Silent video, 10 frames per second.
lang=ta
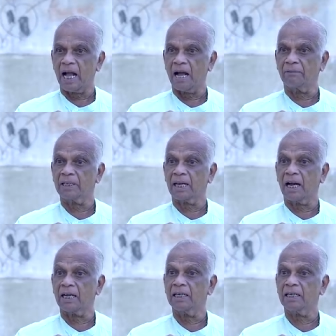அவர்
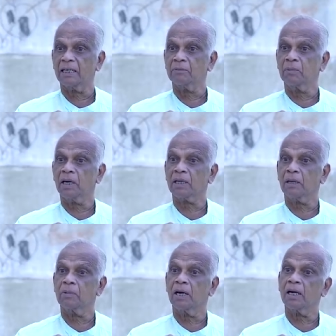அகக்கண்
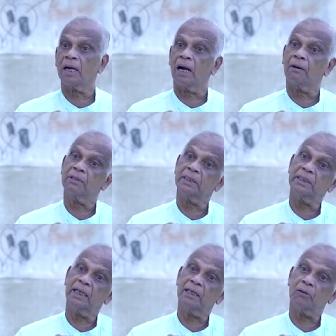மார்க்கமாக அவர்
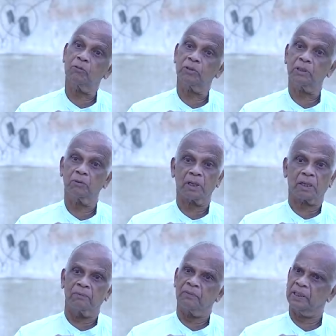இயங்கக்கூடிய
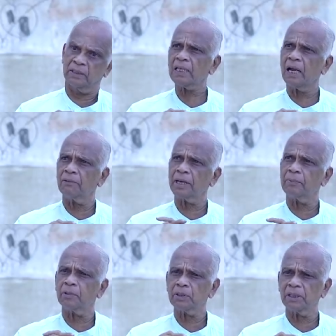உலகம் வேறு அவரை
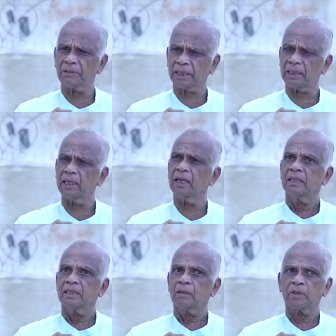பொறுத்தவரையில்
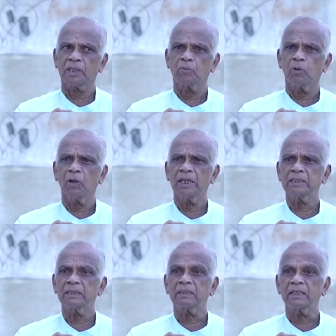நம்முடைய போக
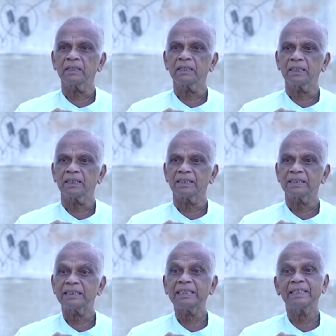சித்தருக்கு
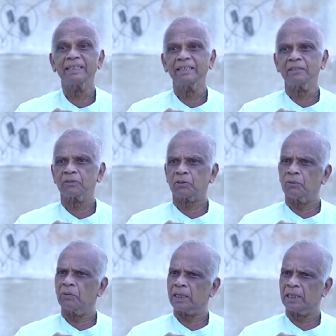சீடர் என்று
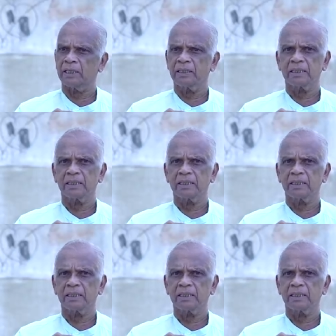சொல்வார்கள்